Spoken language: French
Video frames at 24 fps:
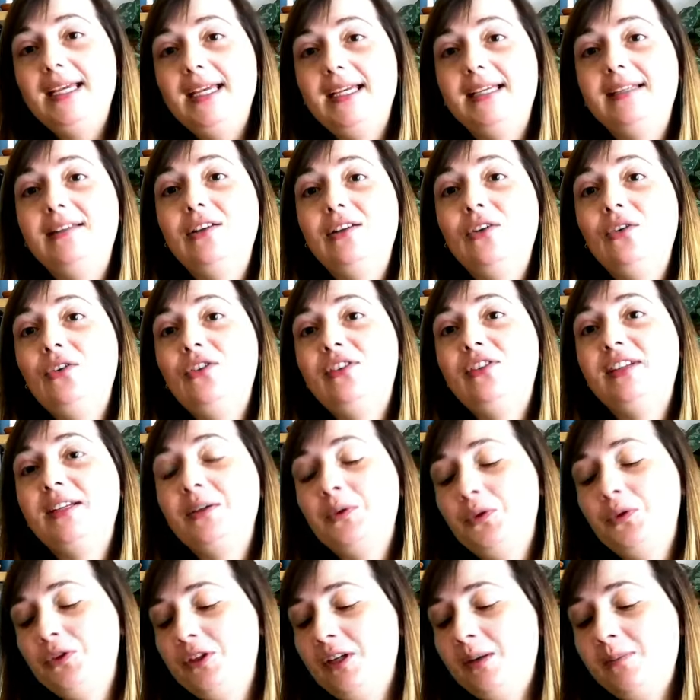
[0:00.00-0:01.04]
Et dans le
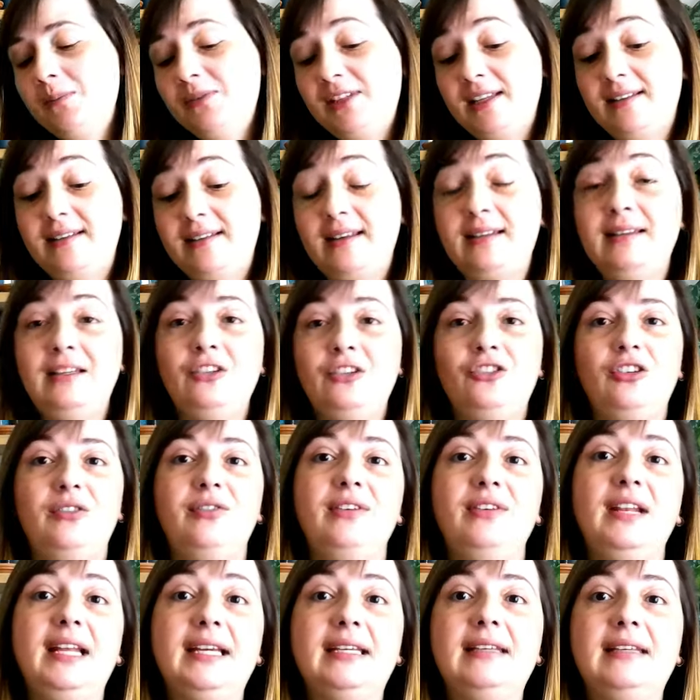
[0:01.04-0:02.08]
syngonium, cette année, j'ai
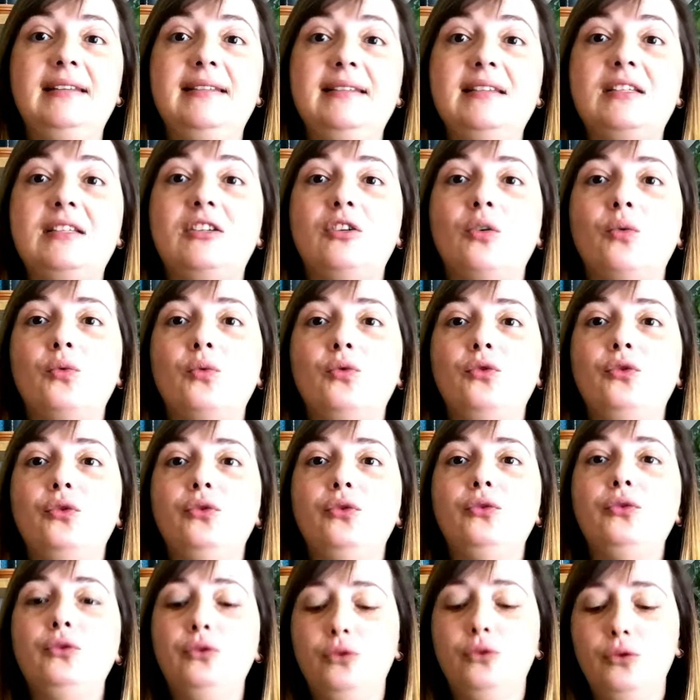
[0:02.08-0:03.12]
fait l'acquisition
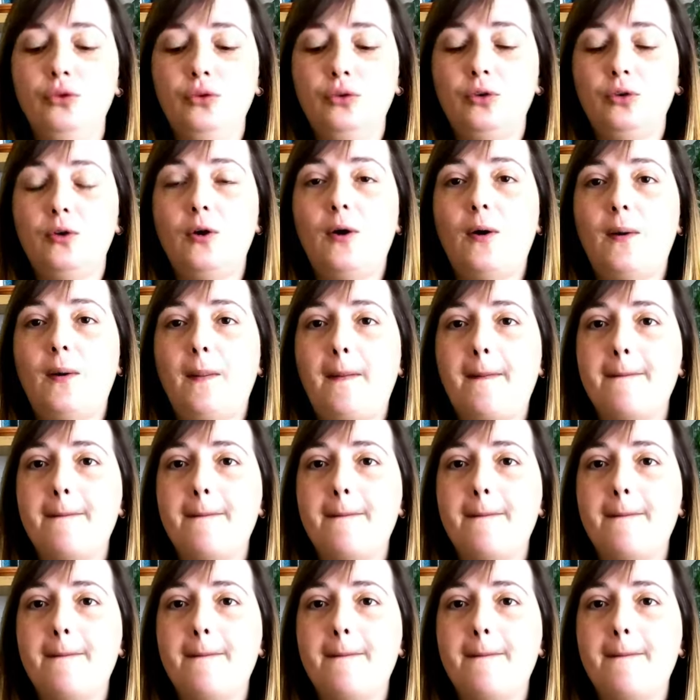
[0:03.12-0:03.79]
de deux